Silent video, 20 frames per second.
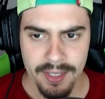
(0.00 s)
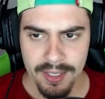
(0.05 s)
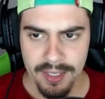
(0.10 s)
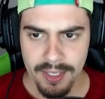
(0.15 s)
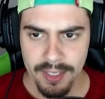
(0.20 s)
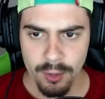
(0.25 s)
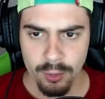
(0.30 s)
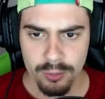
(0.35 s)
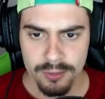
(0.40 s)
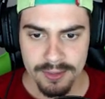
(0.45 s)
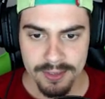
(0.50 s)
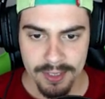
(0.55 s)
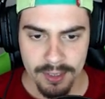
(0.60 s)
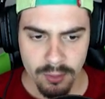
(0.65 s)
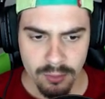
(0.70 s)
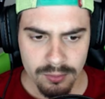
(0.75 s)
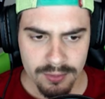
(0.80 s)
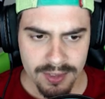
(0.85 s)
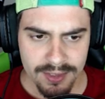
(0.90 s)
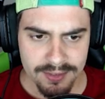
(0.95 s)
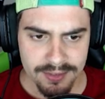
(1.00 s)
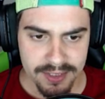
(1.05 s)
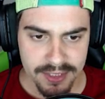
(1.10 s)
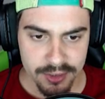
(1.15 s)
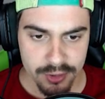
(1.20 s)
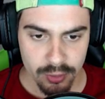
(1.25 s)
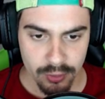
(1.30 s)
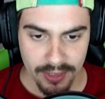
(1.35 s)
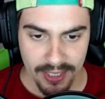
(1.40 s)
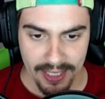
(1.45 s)
Eu não
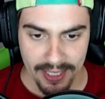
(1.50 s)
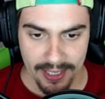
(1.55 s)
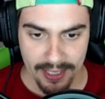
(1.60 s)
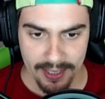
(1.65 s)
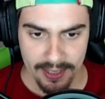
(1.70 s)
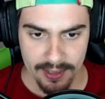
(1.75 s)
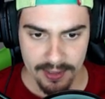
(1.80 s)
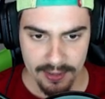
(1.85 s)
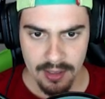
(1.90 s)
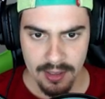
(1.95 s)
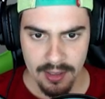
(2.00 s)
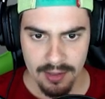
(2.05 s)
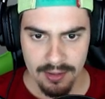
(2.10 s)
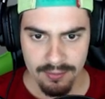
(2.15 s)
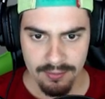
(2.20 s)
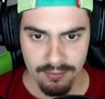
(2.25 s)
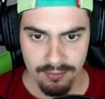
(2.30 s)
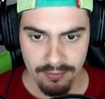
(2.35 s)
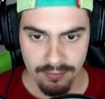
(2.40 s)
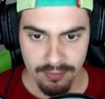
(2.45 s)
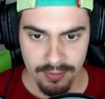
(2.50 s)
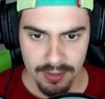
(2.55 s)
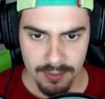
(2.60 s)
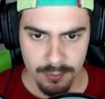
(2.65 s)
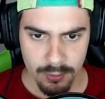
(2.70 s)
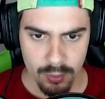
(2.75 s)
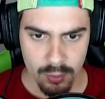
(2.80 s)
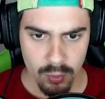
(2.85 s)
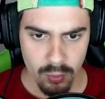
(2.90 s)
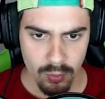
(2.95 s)
desisto, cara.
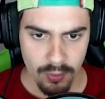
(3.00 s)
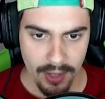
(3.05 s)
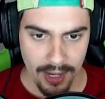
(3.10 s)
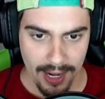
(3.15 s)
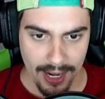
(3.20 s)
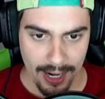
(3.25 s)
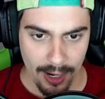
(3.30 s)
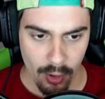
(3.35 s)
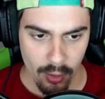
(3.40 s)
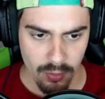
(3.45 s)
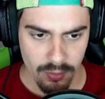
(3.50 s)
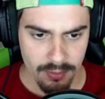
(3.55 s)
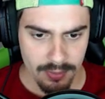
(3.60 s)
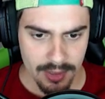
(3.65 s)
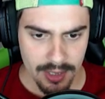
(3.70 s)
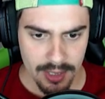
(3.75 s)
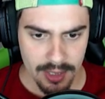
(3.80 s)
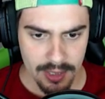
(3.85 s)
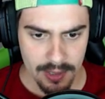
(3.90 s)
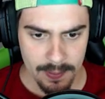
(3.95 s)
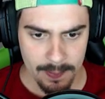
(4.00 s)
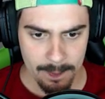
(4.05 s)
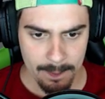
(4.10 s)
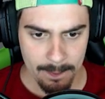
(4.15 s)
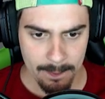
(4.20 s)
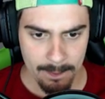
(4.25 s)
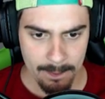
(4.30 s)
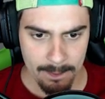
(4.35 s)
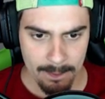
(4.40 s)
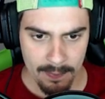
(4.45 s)
Vamos com calma.
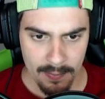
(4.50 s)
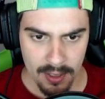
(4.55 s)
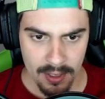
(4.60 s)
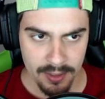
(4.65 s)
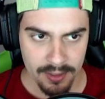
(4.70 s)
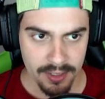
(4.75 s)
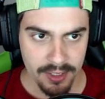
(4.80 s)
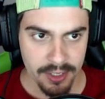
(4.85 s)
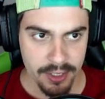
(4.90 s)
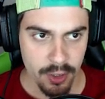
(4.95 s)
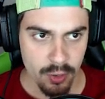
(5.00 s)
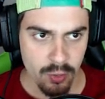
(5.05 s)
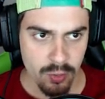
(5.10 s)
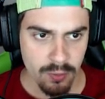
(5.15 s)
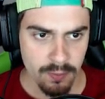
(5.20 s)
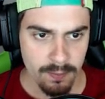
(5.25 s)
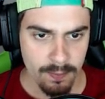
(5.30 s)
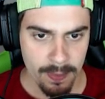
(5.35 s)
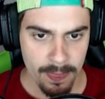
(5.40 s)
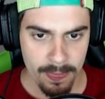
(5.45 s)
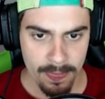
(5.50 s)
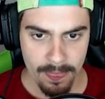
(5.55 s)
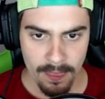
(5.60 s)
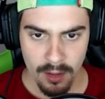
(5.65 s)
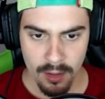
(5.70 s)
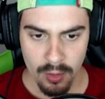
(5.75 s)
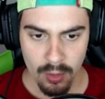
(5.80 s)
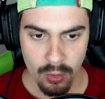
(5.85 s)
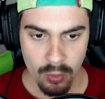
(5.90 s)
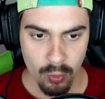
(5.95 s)
Kill.
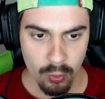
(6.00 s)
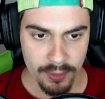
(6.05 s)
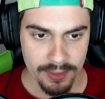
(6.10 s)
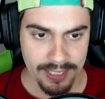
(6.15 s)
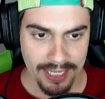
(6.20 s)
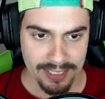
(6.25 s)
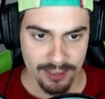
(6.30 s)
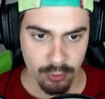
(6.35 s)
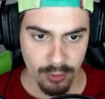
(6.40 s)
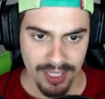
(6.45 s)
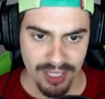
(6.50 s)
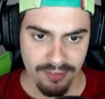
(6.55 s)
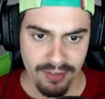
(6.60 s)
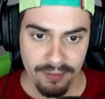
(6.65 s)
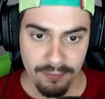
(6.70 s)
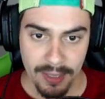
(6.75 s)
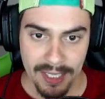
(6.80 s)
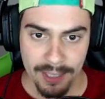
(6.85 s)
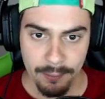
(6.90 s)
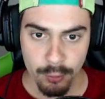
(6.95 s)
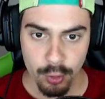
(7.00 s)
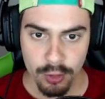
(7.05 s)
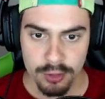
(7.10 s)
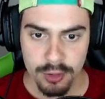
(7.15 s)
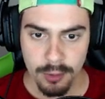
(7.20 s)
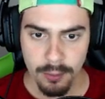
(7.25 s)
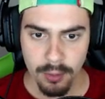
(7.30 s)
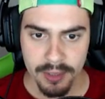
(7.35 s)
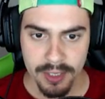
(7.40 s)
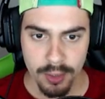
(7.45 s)
Cuidado. Quase eliminou.
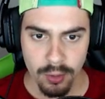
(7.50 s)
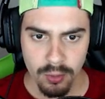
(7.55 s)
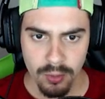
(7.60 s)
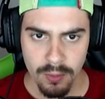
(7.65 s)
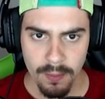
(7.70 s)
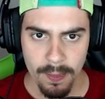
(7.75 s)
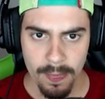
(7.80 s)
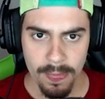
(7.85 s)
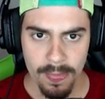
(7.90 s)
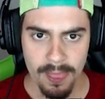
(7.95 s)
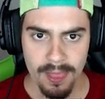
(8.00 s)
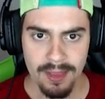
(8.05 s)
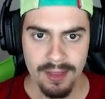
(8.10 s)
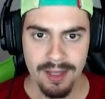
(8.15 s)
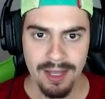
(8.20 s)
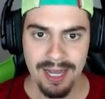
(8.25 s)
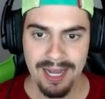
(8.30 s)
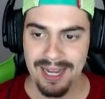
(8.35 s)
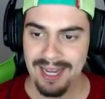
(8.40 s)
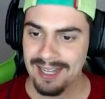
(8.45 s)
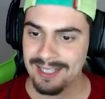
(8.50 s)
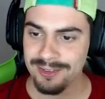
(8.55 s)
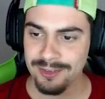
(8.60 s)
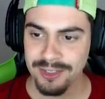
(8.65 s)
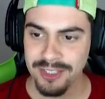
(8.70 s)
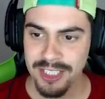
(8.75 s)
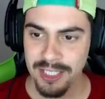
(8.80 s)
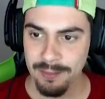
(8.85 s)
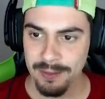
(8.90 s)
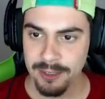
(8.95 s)
Double kill. Ah, não
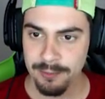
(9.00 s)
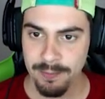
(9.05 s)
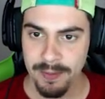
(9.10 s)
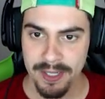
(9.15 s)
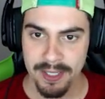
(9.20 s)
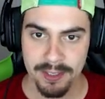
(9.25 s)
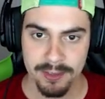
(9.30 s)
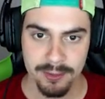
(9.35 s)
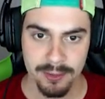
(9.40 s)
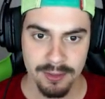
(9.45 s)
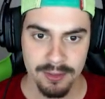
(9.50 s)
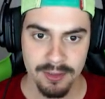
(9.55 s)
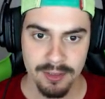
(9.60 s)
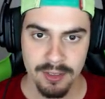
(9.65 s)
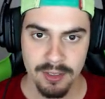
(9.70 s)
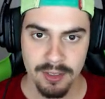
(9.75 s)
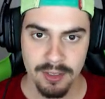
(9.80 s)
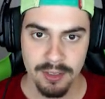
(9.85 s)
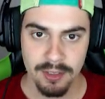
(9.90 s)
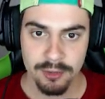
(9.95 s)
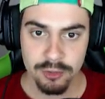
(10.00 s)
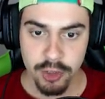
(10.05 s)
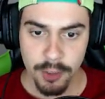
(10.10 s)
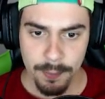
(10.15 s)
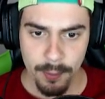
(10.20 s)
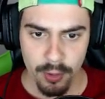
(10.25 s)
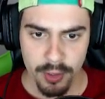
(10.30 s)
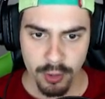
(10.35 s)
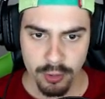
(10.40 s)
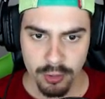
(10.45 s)
tinha mais perto.
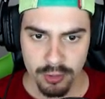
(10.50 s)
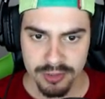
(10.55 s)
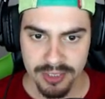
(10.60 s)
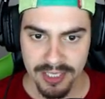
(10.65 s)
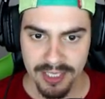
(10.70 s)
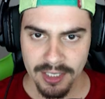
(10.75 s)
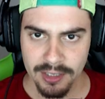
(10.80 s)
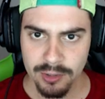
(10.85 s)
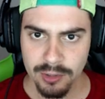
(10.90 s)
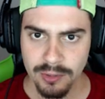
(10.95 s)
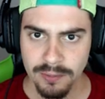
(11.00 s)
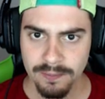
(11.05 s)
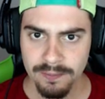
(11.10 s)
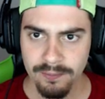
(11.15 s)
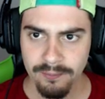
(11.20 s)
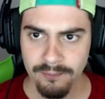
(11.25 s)
Triple kill deu certo.